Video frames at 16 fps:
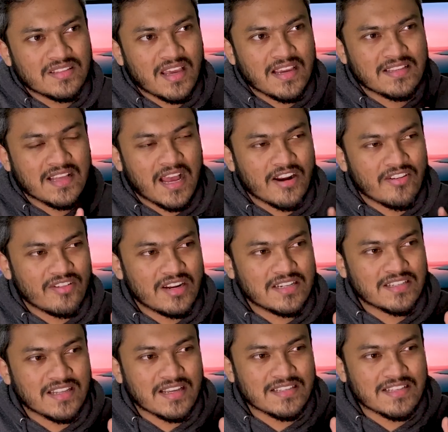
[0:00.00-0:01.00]
সাইজ হান্ড্রেড
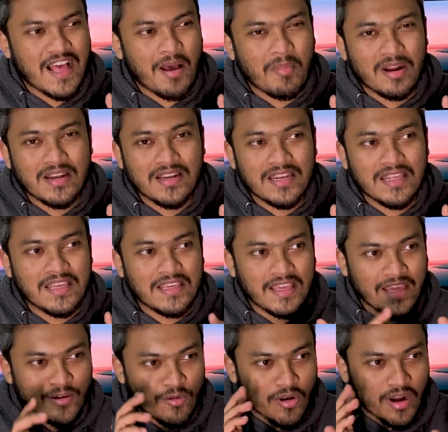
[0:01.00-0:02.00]
সাইজ আমার ঠিক
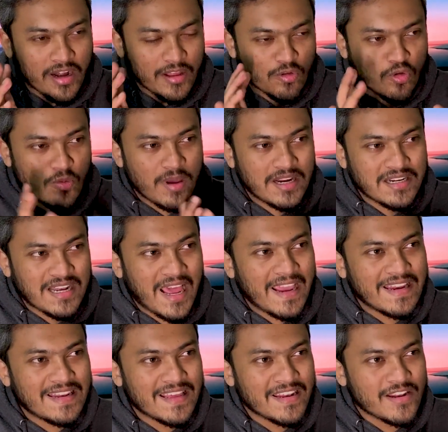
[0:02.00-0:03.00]
এগুলো নিয়ে খুব একটা
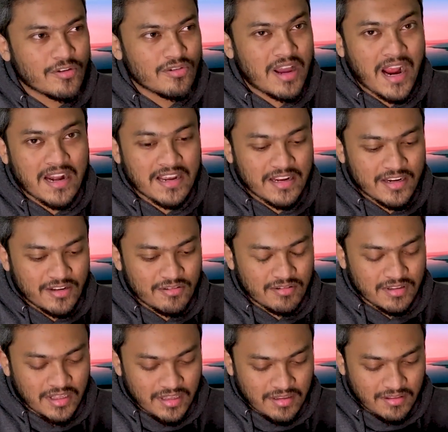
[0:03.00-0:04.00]
আইডিয়া নিয়ে একটু ঘাটাঘাটি করে
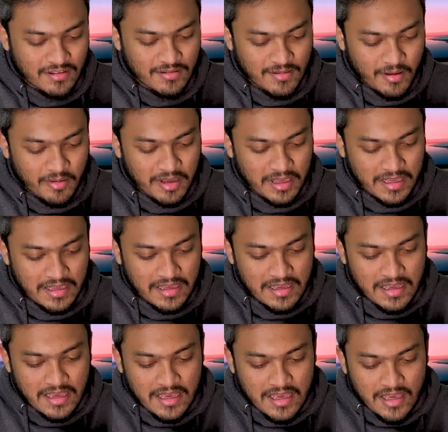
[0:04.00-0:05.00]
দেখতে হবে আমাকে
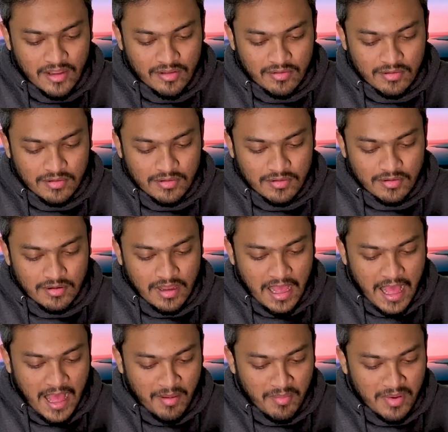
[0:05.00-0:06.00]
তো
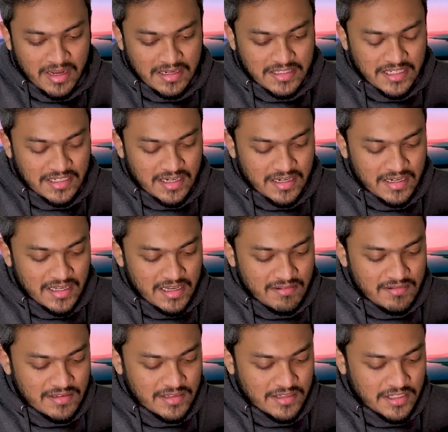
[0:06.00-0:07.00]
আমার যেটা নেওয়া
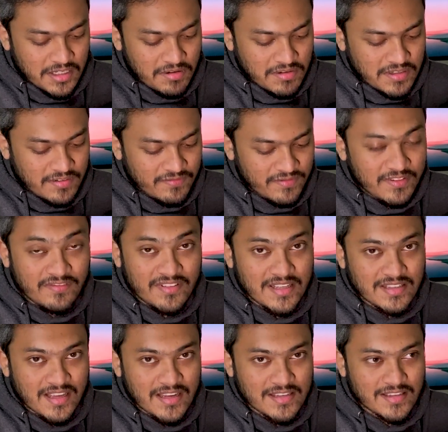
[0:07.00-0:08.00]
হয়েছে সেটা হচ্ছে ফিফটি
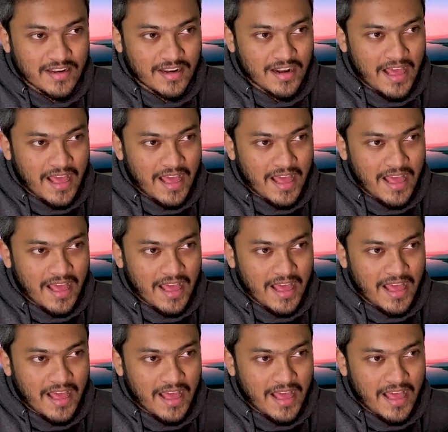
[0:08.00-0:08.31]
সাইজের অ্যান্ড